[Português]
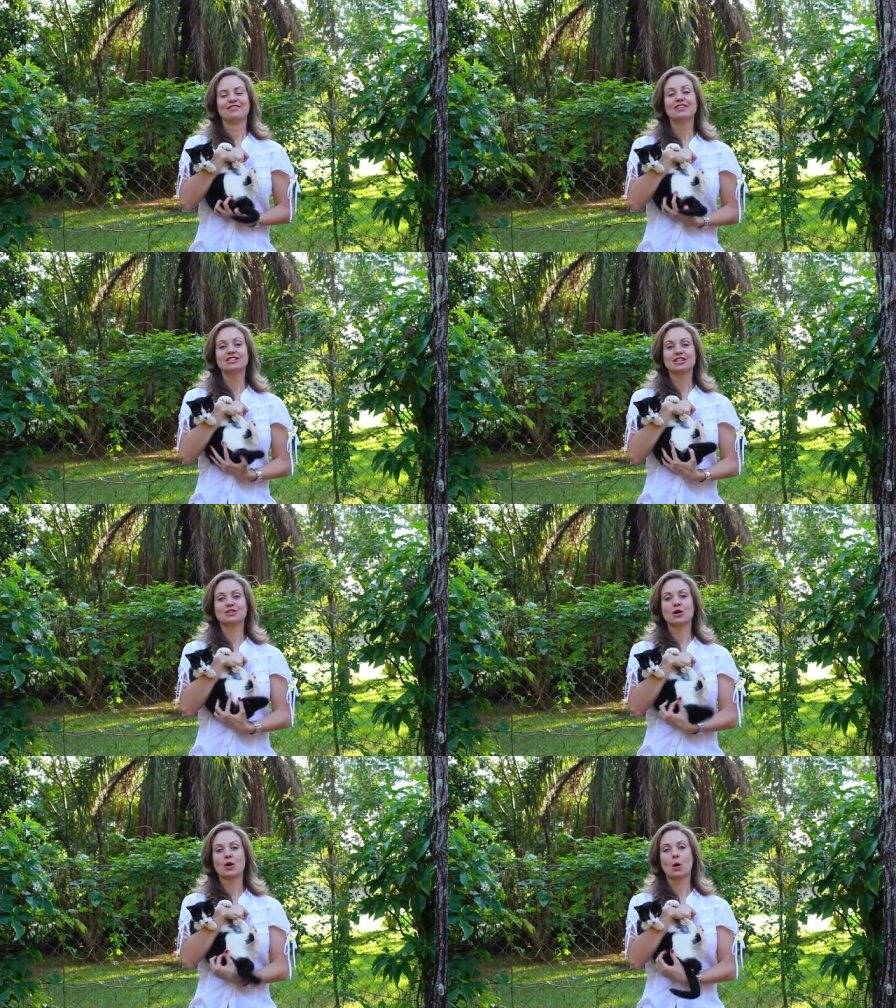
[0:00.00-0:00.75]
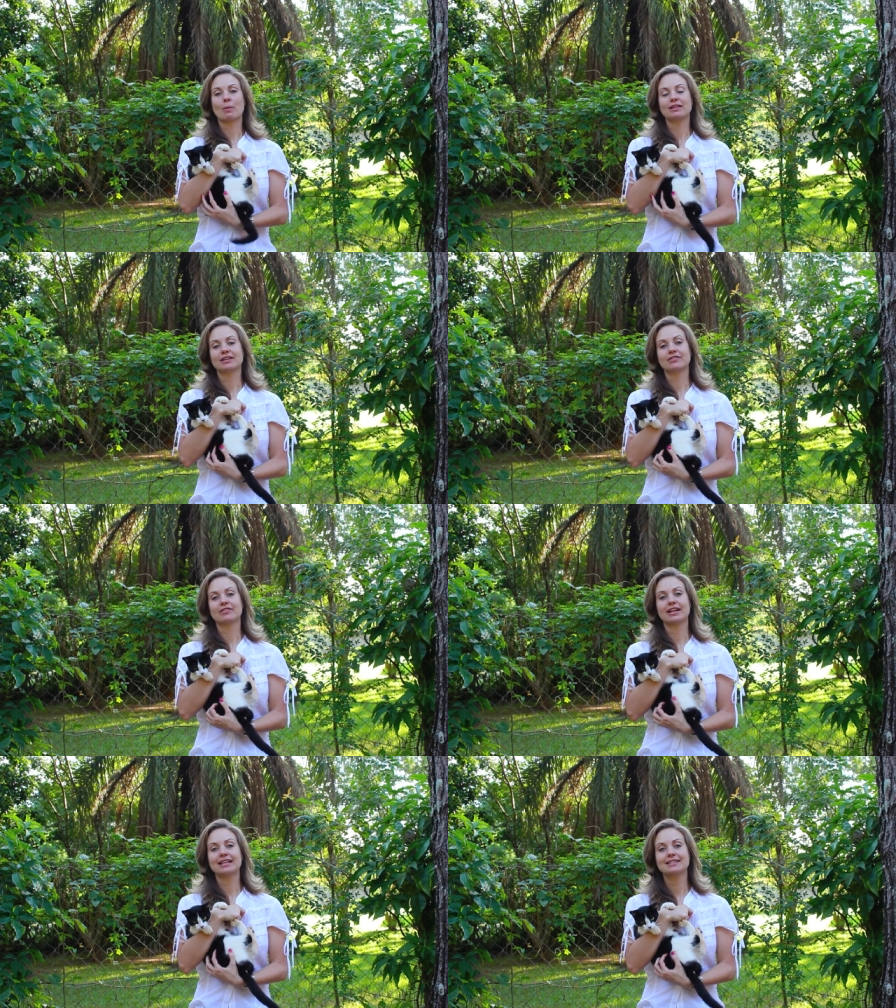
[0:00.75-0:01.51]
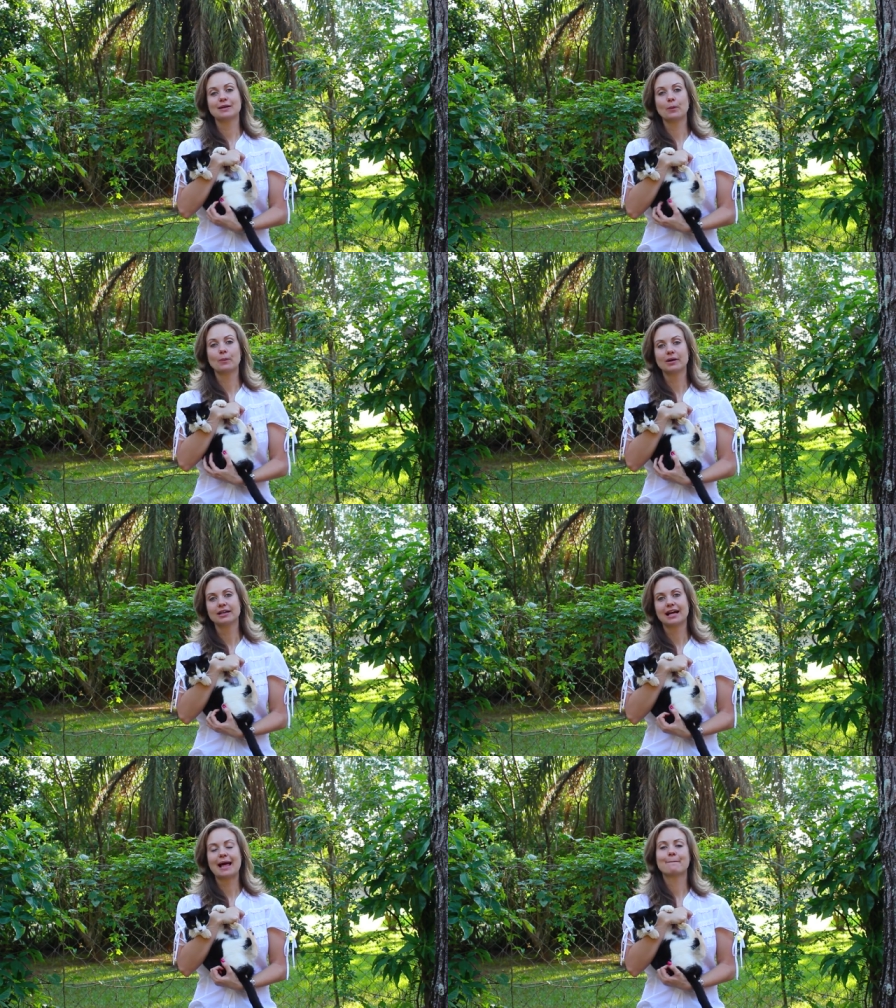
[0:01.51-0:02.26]
Veja só como a interferência
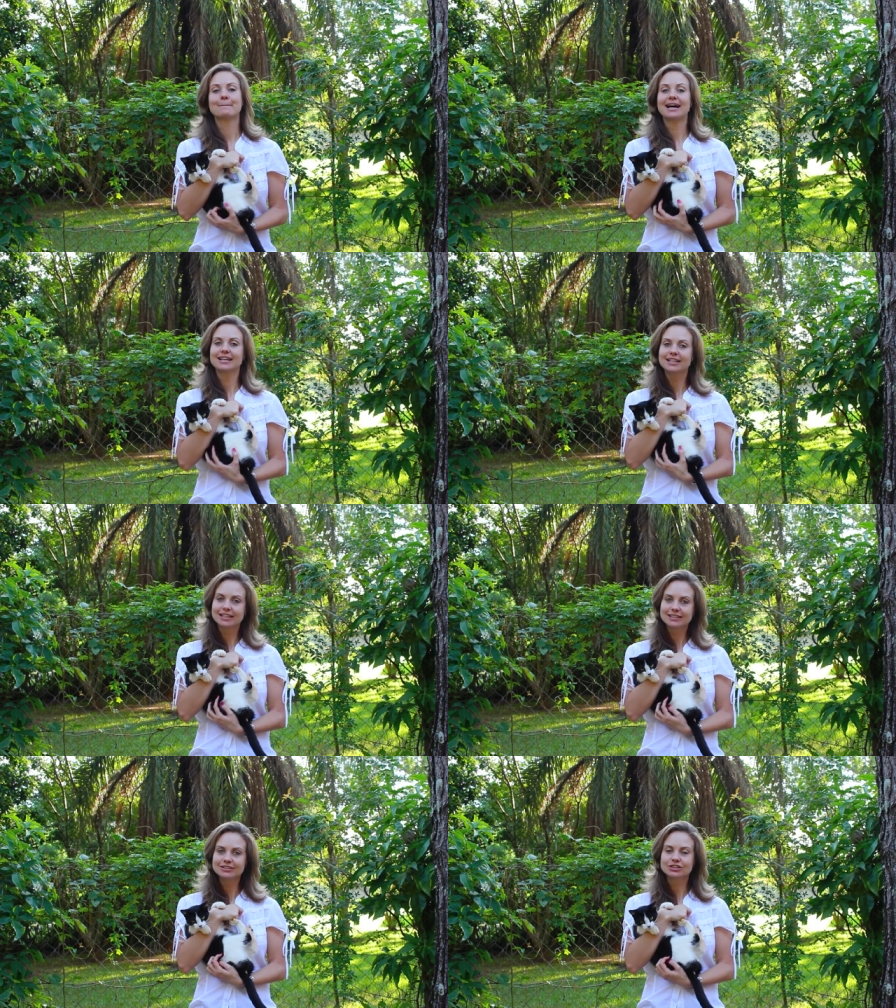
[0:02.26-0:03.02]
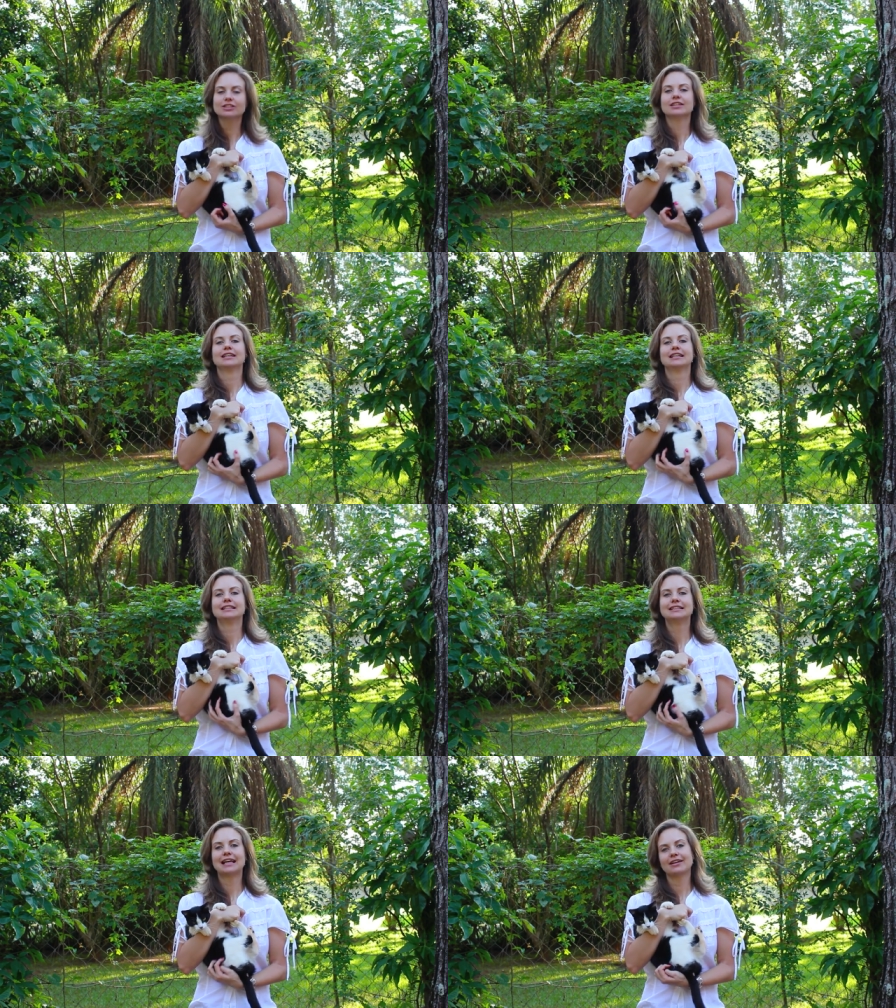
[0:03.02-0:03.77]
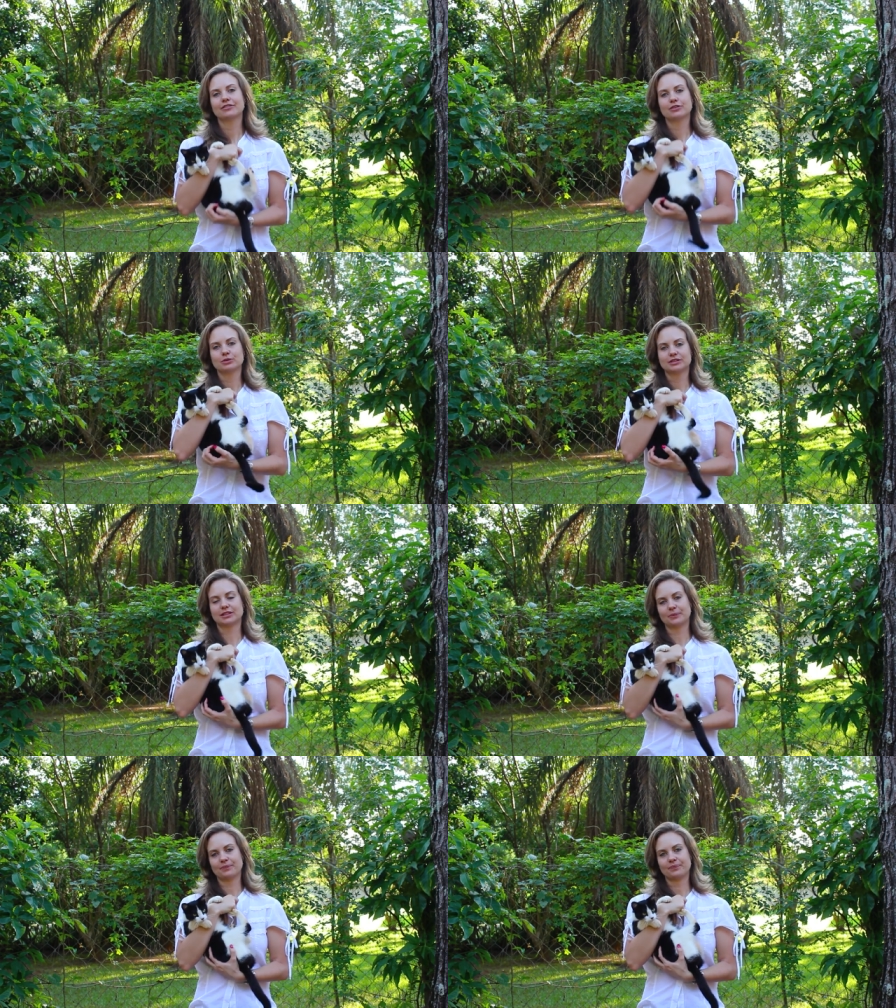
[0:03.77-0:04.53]
humana é marcante na
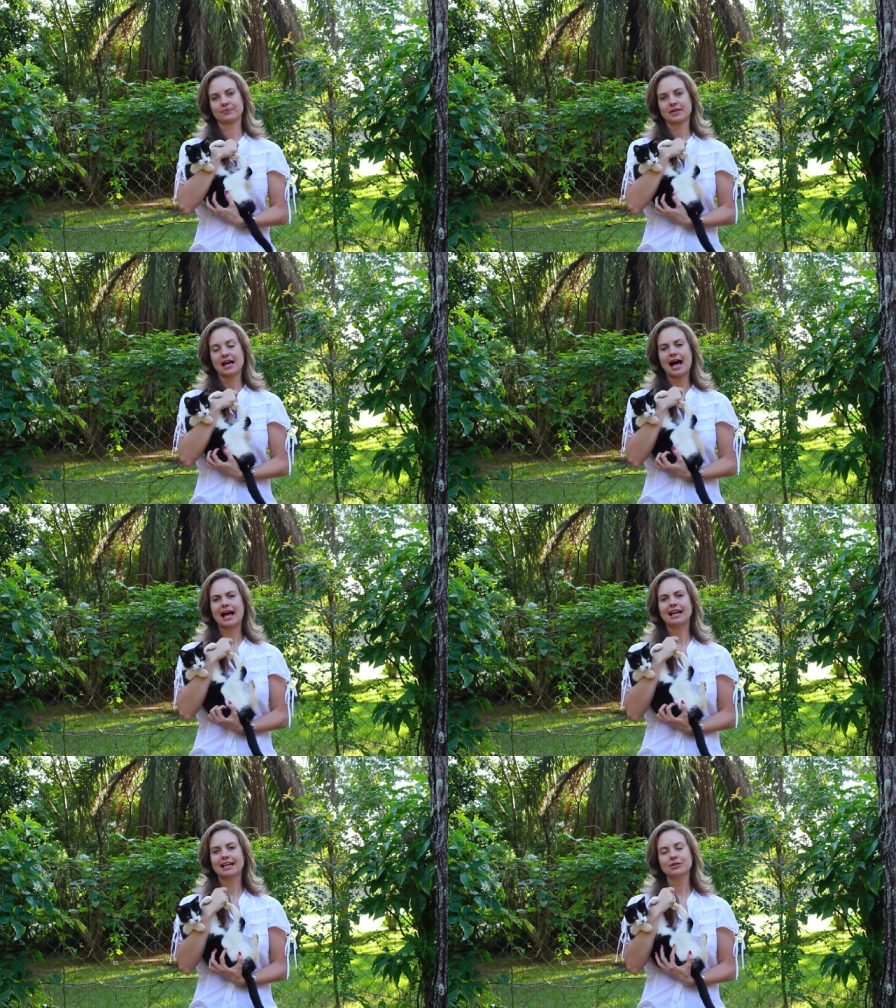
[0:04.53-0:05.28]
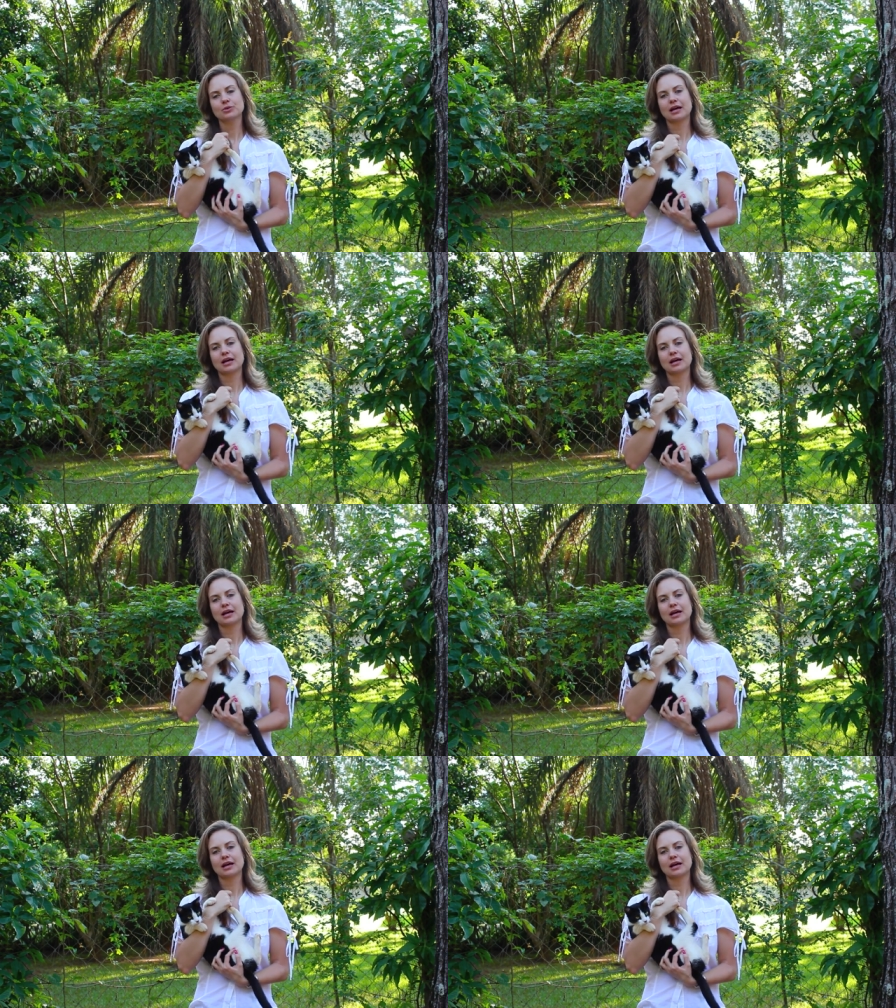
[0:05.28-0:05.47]
evolução. Além do